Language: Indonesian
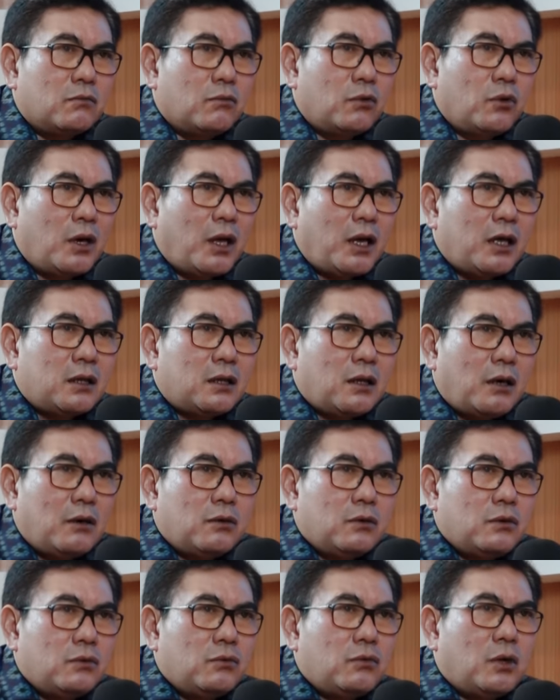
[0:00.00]
mulai
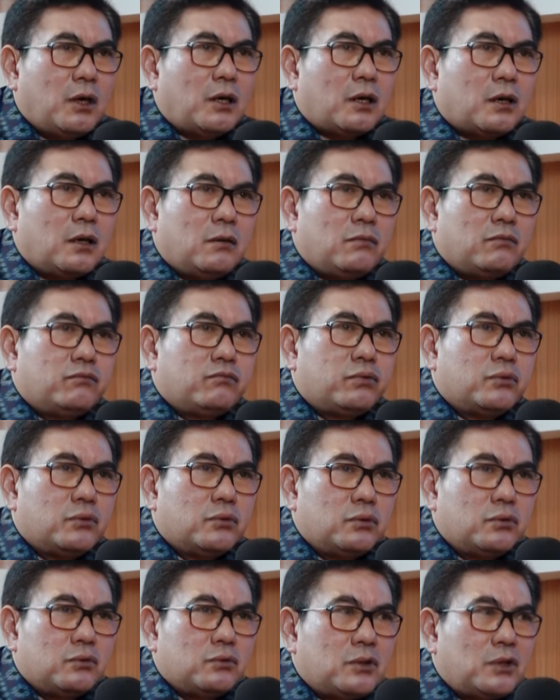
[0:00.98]
tahun
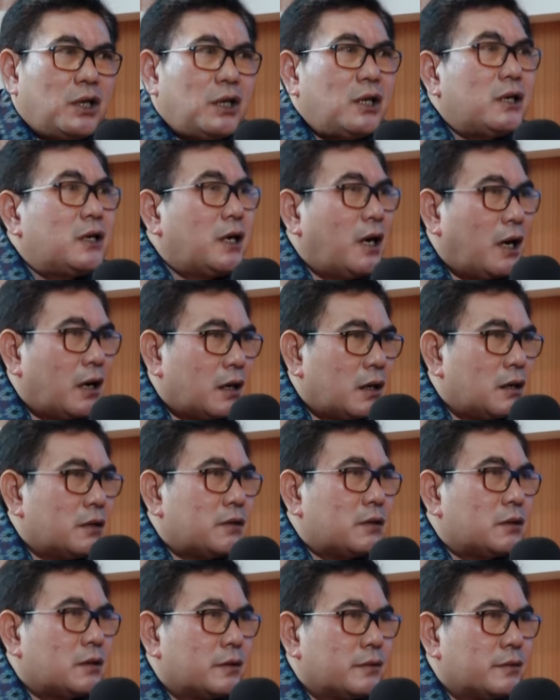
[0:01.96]
2003
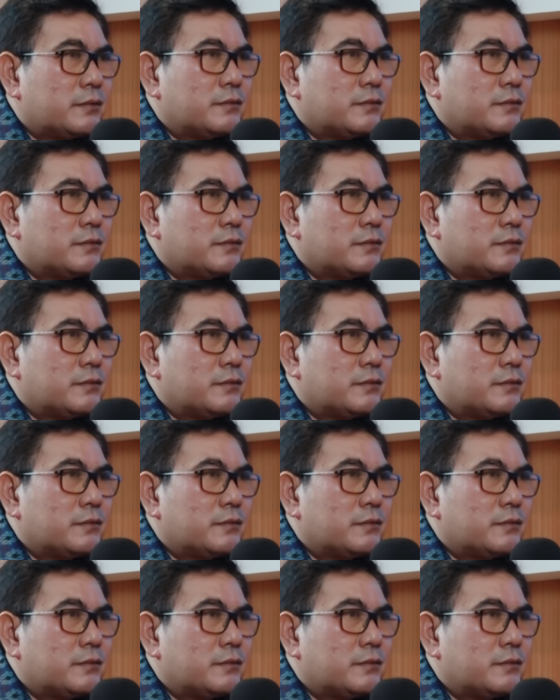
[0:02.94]
gitu.